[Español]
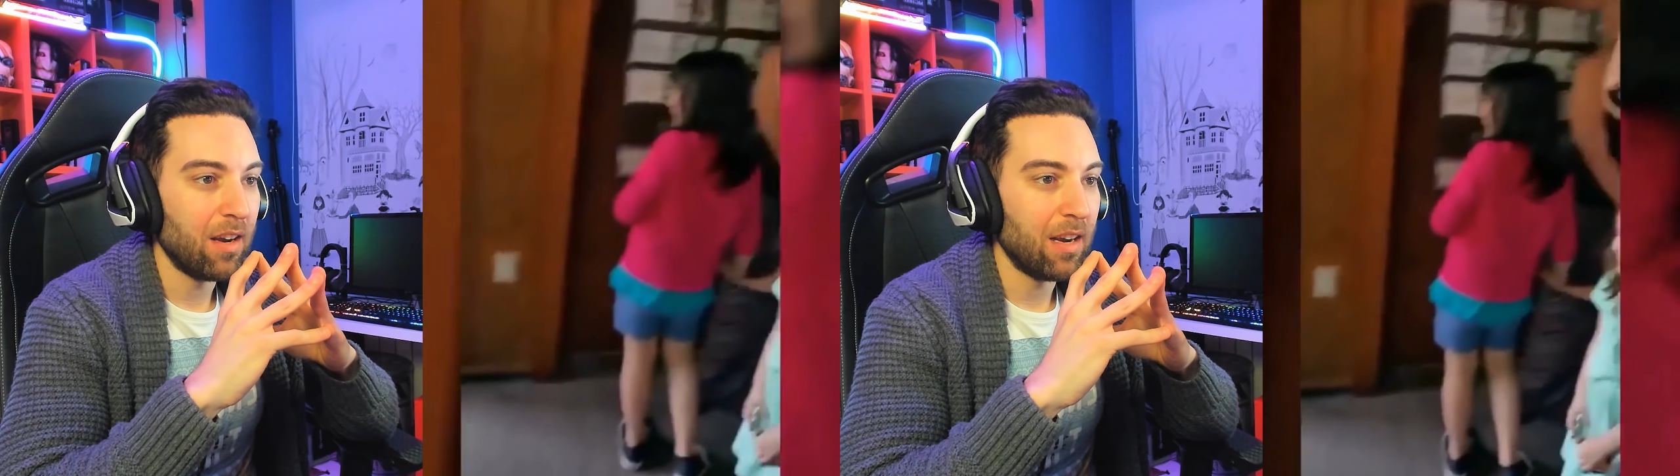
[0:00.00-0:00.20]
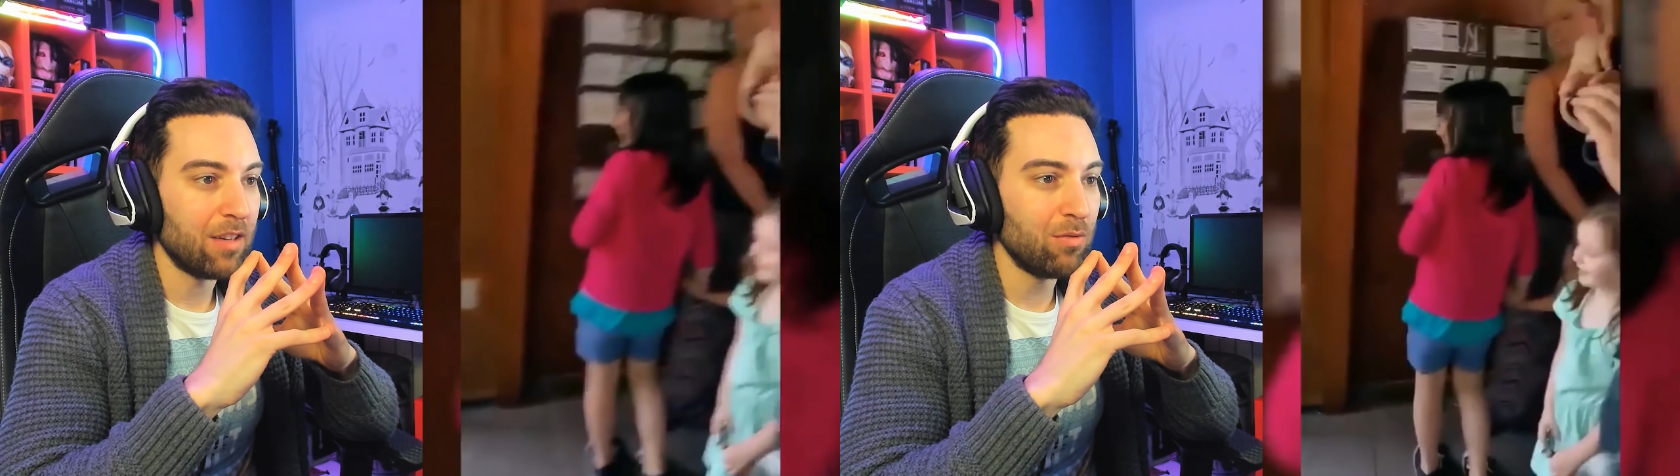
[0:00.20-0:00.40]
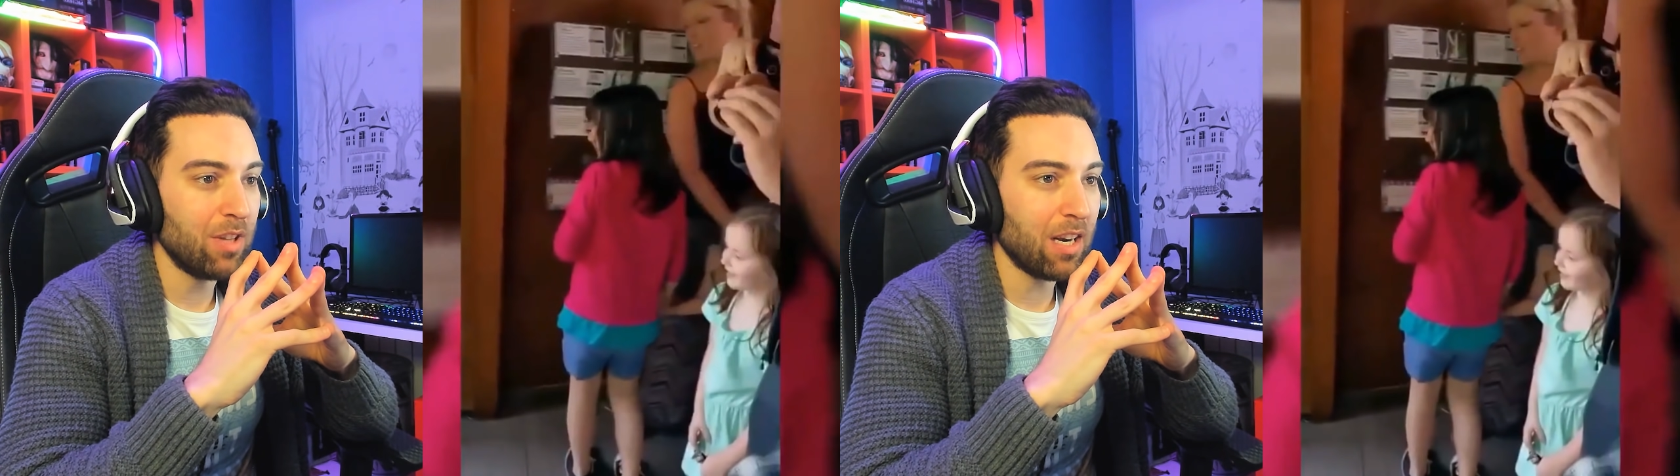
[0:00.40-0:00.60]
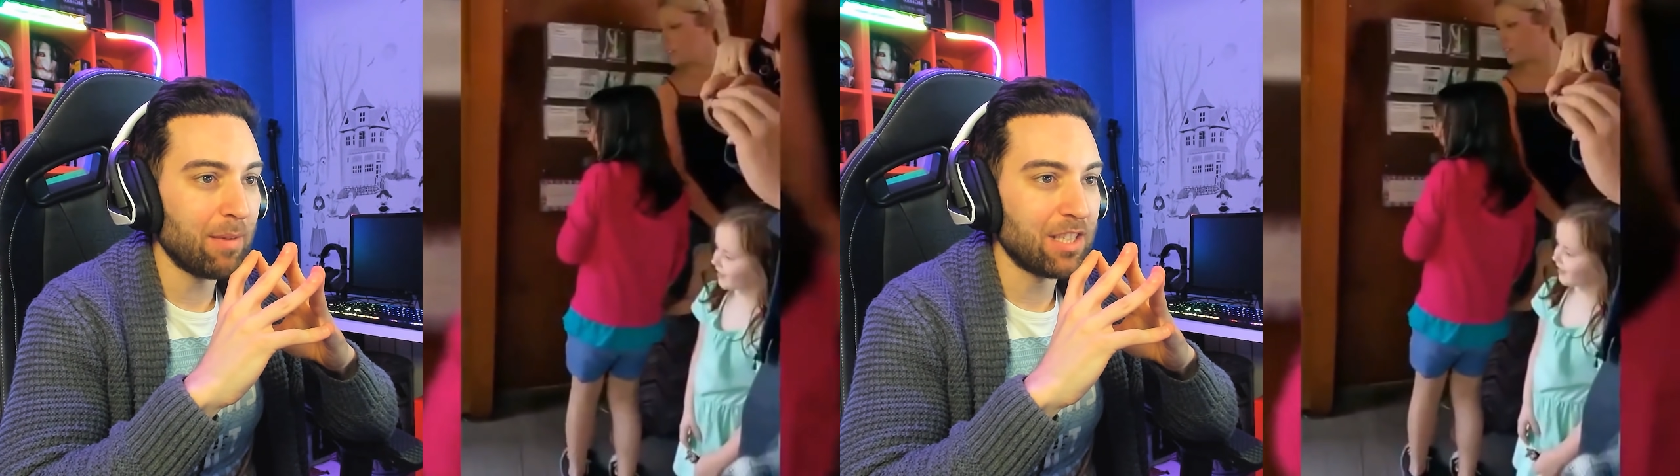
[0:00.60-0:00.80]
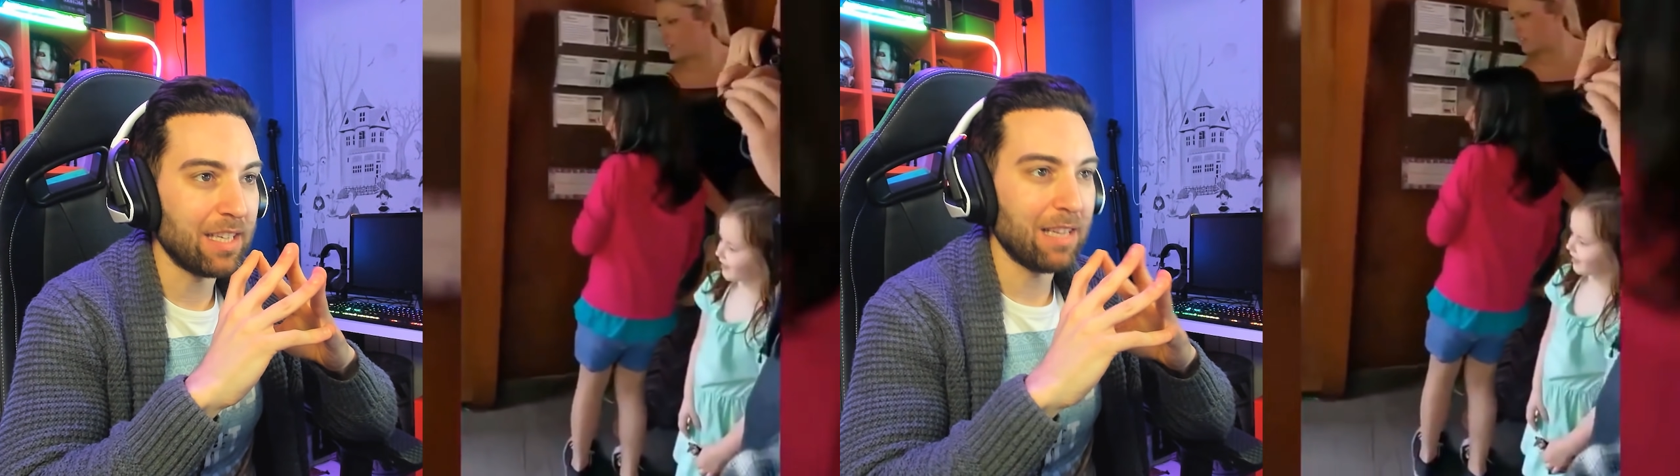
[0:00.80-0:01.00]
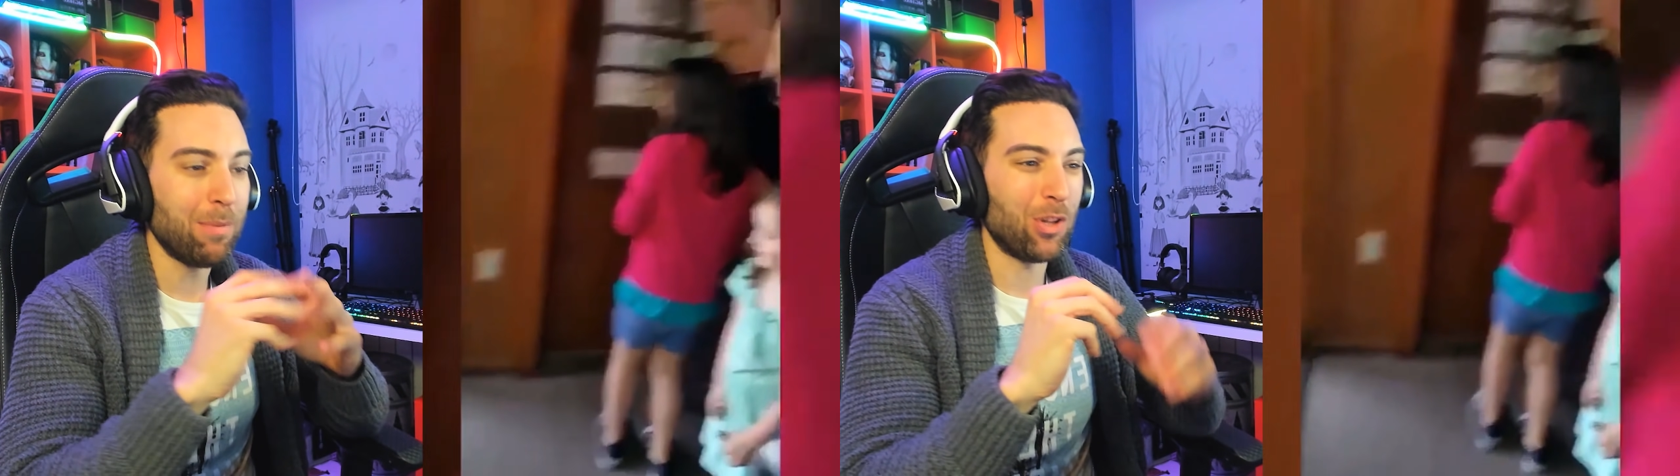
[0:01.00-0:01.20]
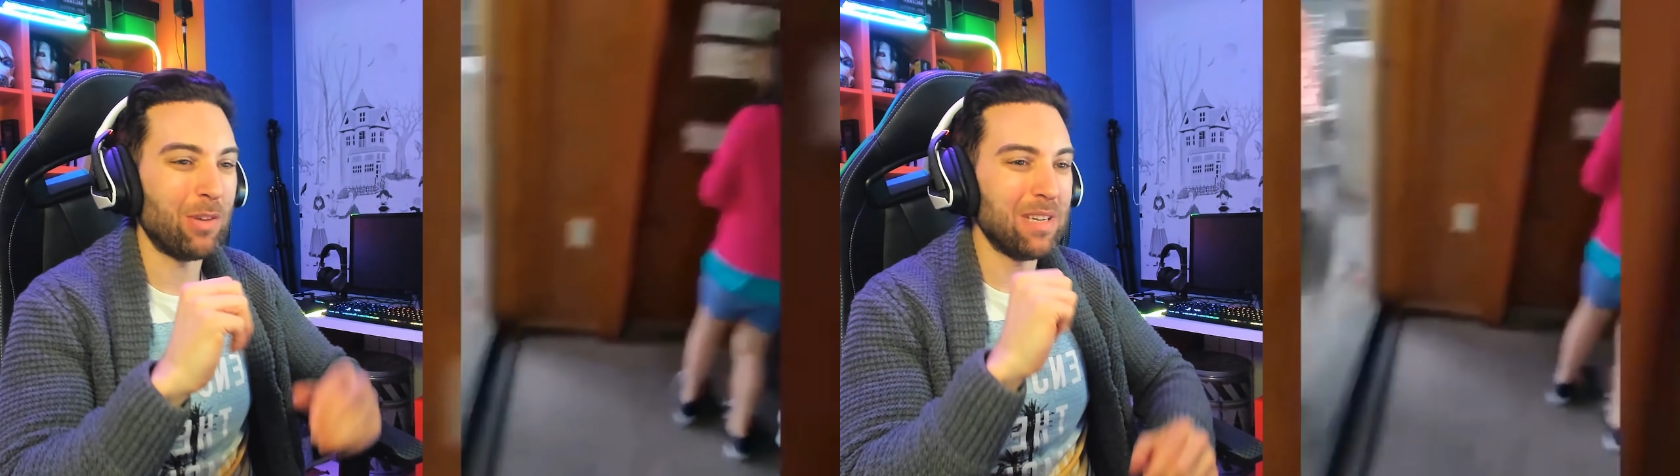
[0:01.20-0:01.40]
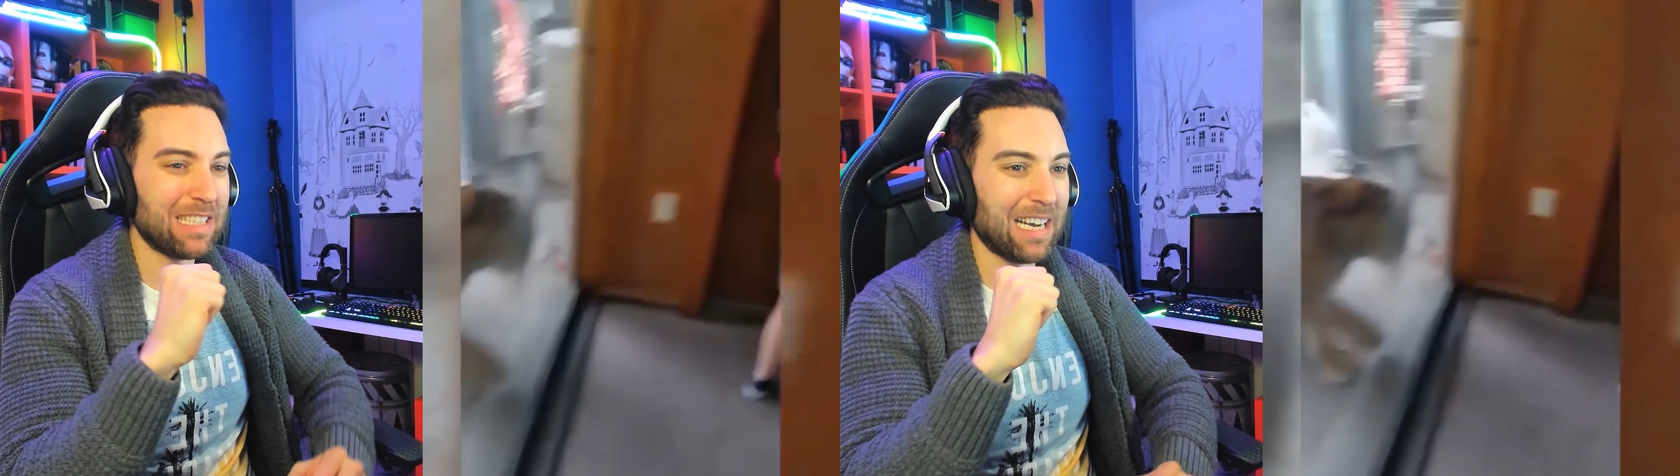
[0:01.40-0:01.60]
Es un tigre más chiquitín, pero tiene unas